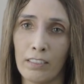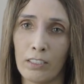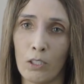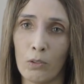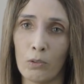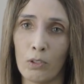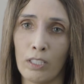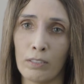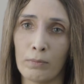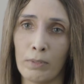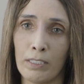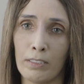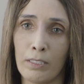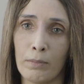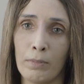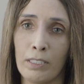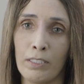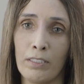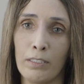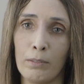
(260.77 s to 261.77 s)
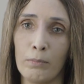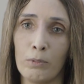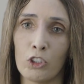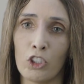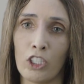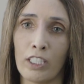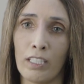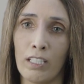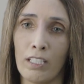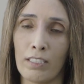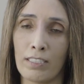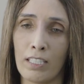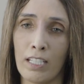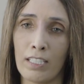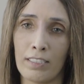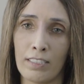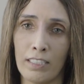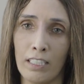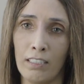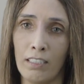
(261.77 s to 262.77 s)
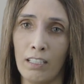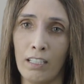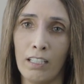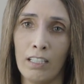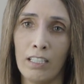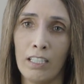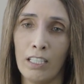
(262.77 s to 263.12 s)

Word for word: كونها تعتمد بشكل أساسي على